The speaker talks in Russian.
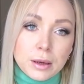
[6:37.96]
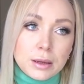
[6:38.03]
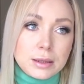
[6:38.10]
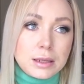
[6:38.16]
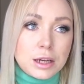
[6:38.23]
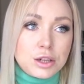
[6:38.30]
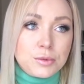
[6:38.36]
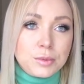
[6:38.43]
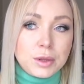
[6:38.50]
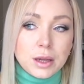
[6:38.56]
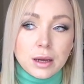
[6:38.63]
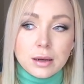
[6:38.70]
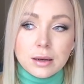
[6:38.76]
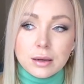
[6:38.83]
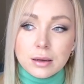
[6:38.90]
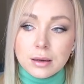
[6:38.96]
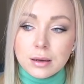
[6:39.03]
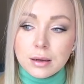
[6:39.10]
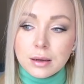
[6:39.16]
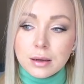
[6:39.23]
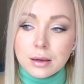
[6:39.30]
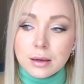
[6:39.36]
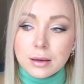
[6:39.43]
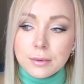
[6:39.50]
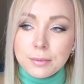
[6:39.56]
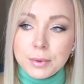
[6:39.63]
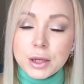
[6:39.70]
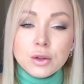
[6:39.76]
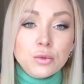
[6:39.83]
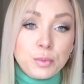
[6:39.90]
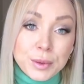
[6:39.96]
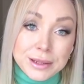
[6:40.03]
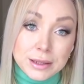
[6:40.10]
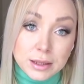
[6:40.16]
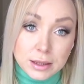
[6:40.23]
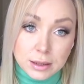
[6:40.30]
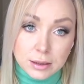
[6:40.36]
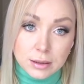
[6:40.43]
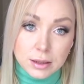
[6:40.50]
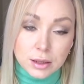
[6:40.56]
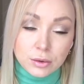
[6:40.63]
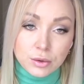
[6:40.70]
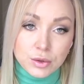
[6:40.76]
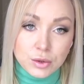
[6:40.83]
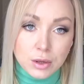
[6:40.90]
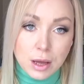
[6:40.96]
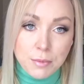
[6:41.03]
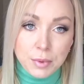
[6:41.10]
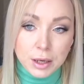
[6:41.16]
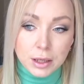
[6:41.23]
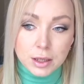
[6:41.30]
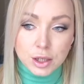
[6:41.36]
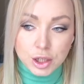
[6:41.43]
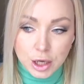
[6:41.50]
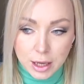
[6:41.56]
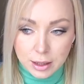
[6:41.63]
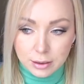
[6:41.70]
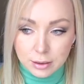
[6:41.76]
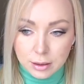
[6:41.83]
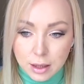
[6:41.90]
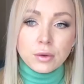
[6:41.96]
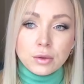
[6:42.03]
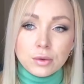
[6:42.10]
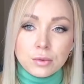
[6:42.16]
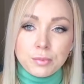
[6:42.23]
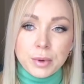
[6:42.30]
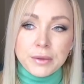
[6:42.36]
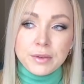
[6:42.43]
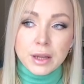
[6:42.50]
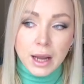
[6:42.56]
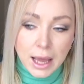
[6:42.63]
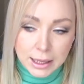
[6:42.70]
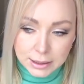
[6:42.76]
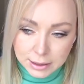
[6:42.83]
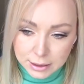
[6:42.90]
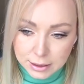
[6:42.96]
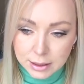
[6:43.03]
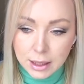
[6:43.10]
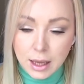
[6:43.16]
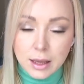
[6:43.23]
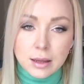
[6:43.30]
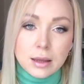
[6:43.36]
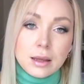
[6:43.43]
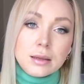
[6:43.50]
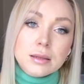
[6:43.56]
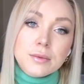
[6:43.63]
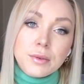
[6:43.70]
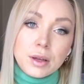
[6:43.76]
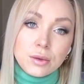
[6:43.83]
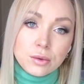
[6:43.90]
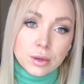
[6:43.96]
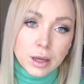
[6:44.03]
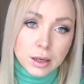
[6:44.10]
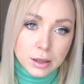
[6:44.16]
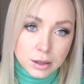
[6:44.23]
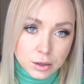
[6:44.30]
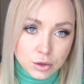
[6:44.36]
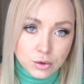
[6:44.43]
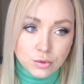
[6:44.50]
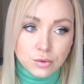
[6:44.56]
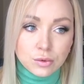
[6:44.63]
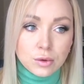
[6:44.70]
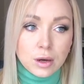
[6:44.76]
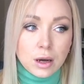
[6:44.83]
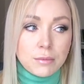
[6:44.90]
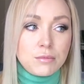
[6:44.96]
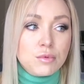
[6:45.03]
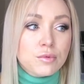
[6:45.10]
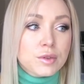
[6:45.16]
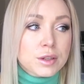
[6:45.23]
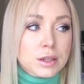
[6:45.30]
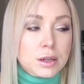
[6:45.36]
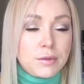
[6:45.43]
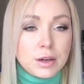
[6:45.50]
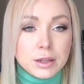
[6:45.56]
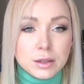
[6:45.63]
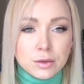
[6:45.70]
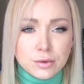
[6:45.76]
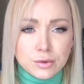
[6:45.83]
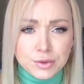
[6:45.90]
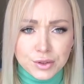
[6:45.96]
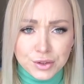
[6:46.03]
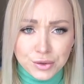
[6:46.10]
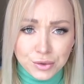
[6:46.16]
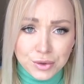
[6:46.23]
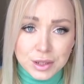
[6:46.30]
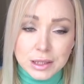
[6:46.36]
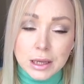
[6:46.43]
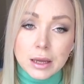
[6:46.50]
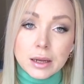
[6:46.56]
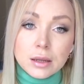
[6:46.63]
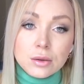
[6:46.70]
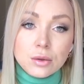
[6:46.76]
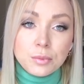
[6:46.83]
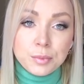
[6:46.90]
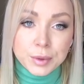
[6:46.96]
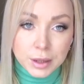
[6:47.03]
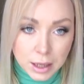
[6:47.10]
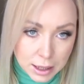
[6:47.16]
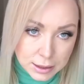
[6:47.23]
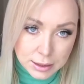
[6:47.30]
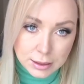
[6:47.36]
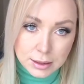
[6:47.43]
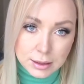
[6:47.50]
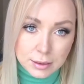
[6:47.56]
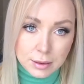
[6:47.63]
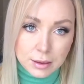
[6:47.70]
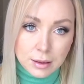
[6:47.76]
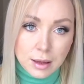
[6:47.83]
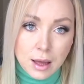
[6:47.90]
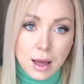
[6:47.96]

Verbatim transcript: скажем так, а, предупредить тех, кто сюда переезжает. Проверяйте деньги, свою наличку, кому вы за квартиру, за что-то, за аренду платите.